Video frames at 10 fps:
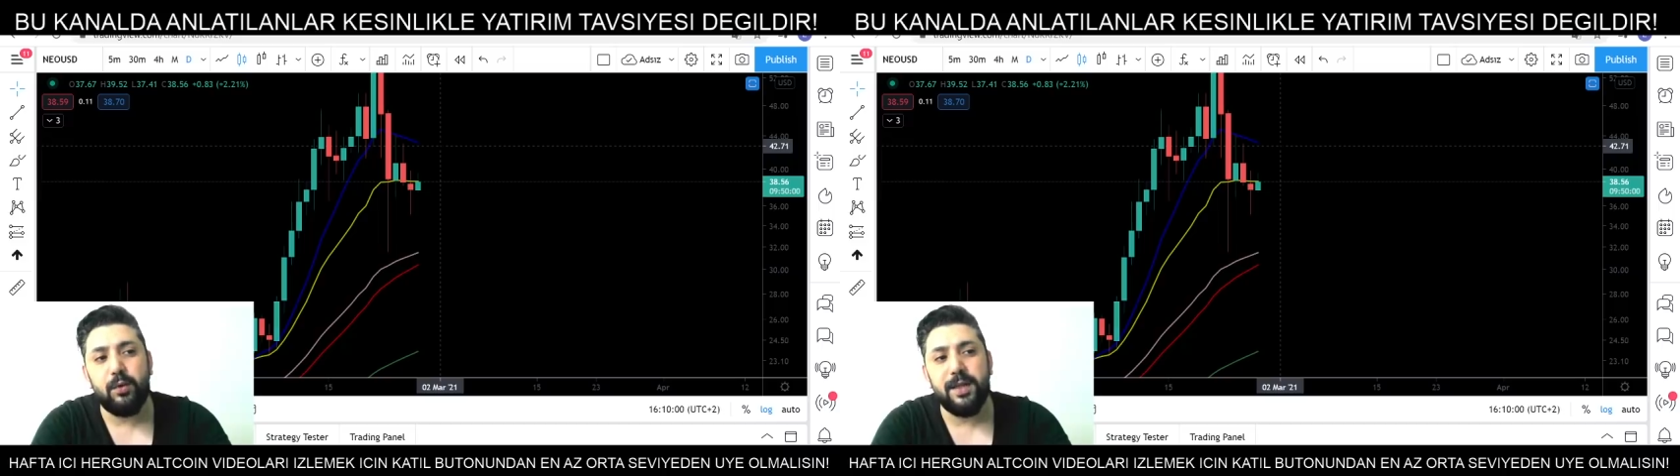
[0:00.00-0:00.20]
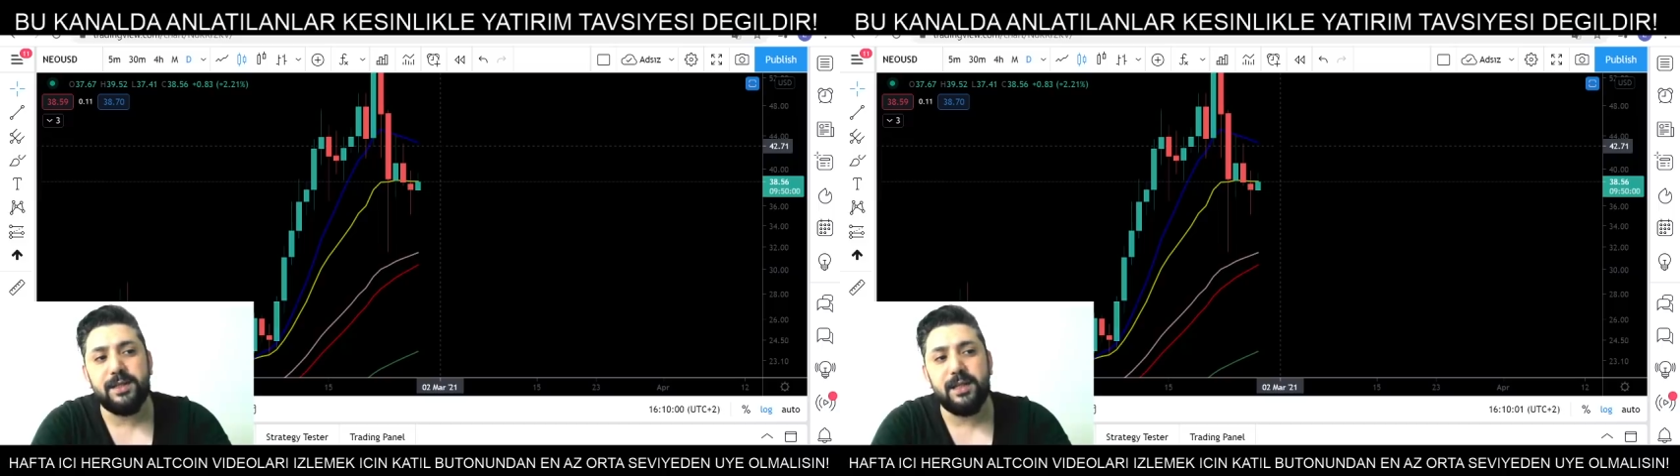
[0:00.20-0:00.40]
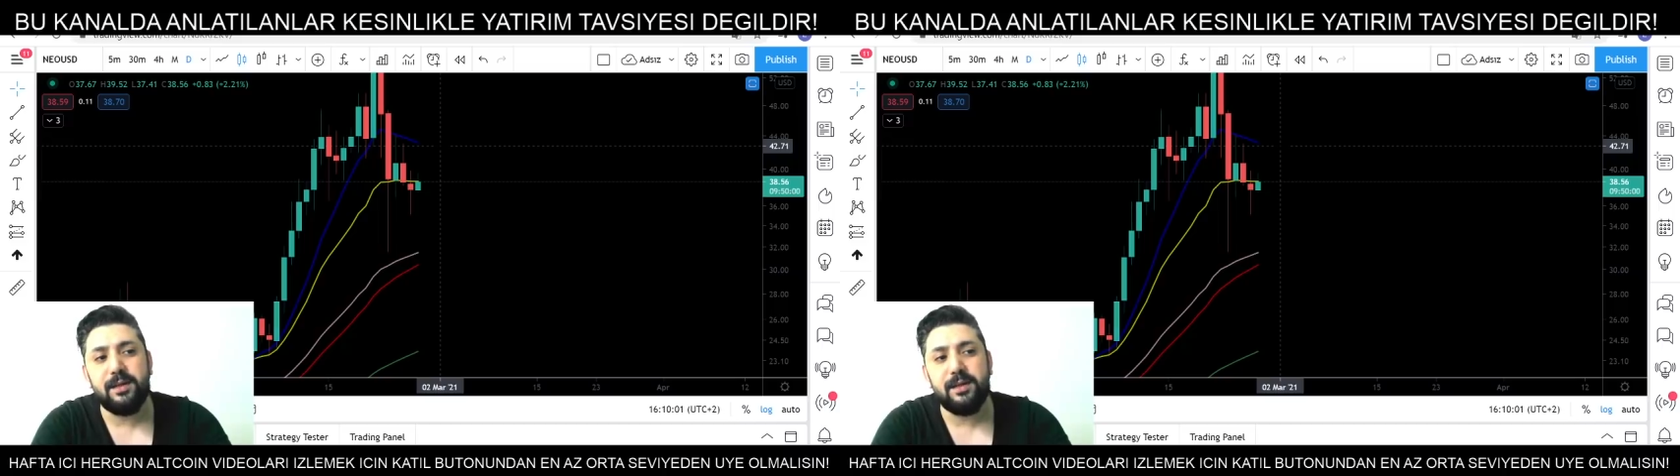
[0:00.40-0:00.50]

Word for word: Orası da